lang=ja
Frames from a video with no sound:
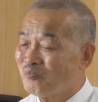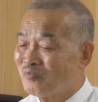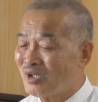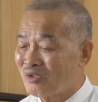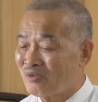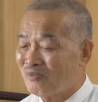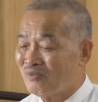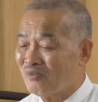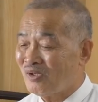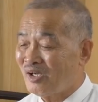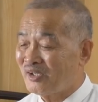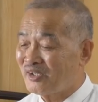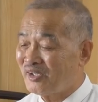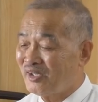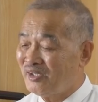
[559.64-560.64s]
あの
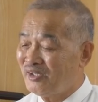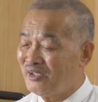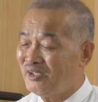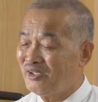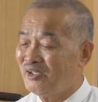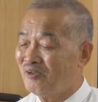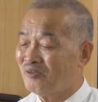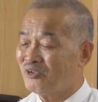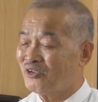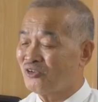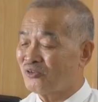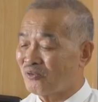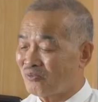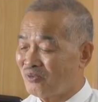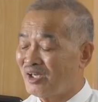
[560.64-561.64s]
相手をすっ
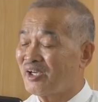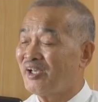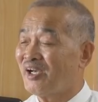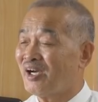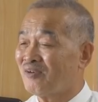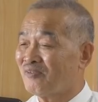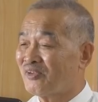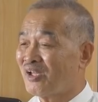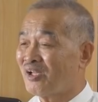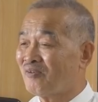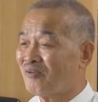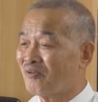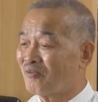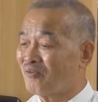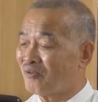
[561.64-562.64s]
とこう上げあの手
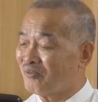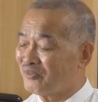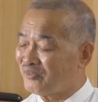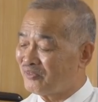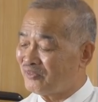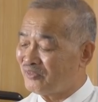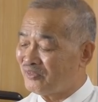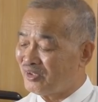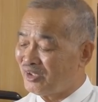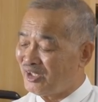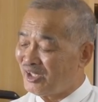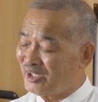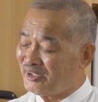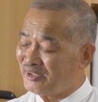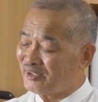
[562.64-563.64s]
のこの、ね、
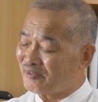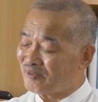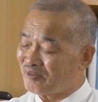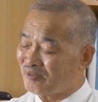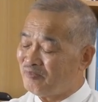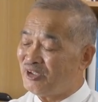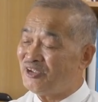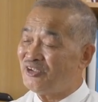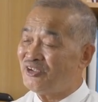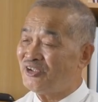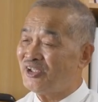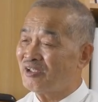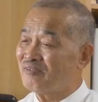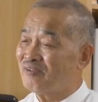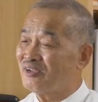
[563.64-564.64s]
相手との密
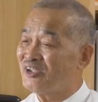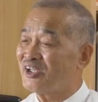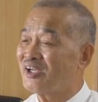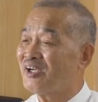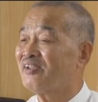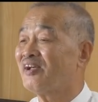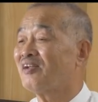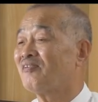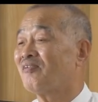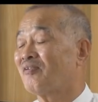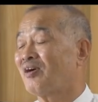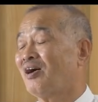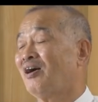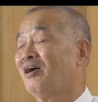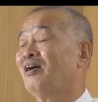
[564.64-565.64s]
着の仕方と
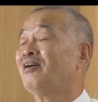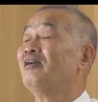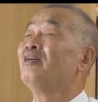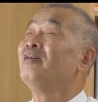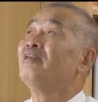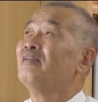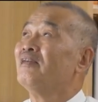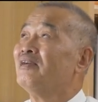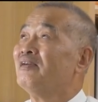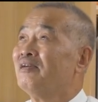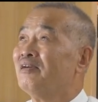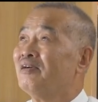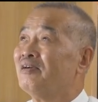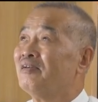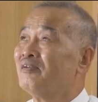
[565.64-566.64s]
か。
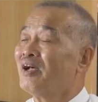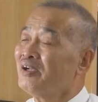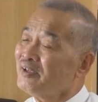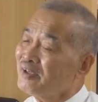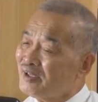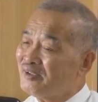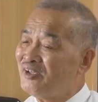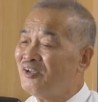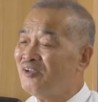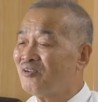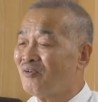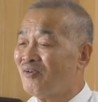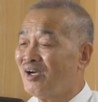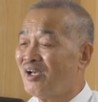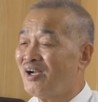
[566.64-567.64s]
何か
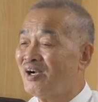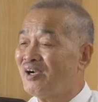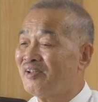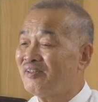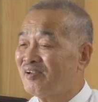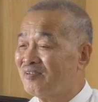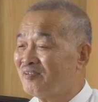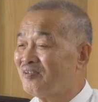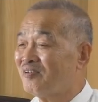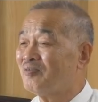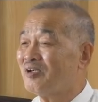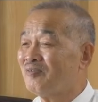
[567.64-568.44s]
ヒントは得られてると思